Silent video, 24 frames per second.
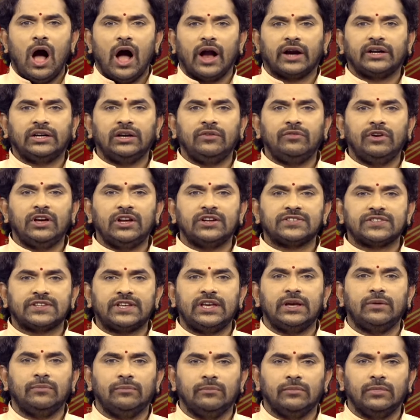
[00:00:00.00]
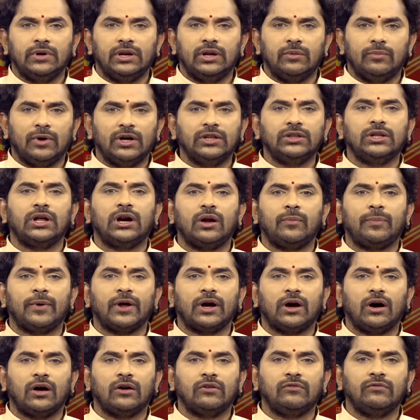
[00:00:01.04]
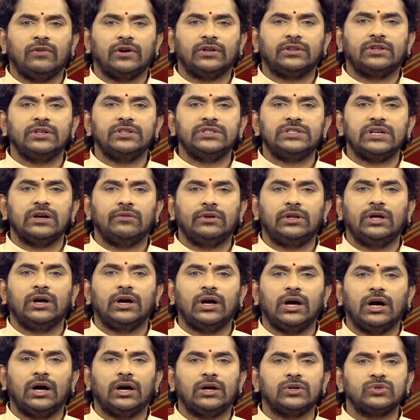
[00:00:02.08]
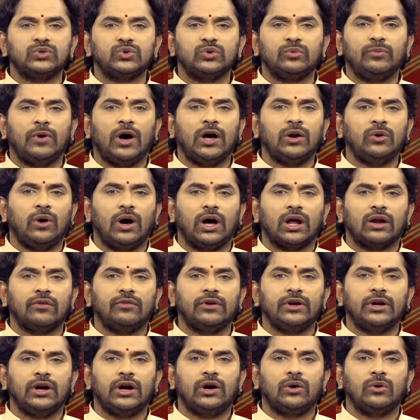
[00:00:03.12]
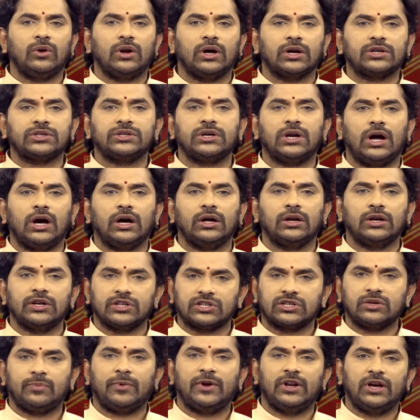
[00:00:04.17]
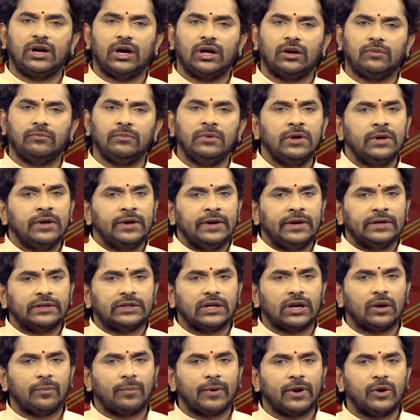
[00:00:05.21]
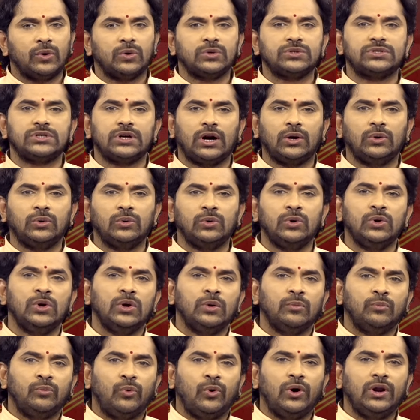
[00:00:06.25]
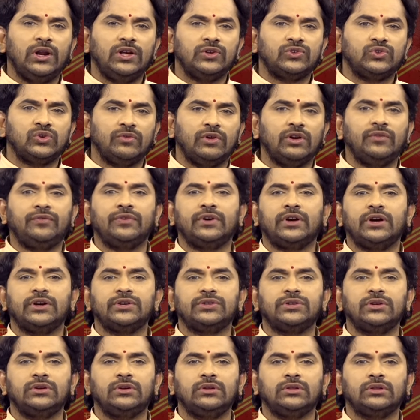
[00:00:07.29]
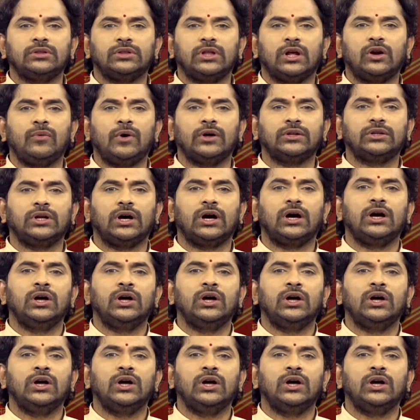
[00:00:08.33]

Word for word: అగ్నివీర్ స్కీమ్ నిబంధనల ప్రకారం వర్తించే విధంగా సుమారు అరవై ఏడు లక్షల నష్టపరిహారం ఇతర ప్రయోజనాలు పోలీసు వెరిఫికేషన్ తరువాత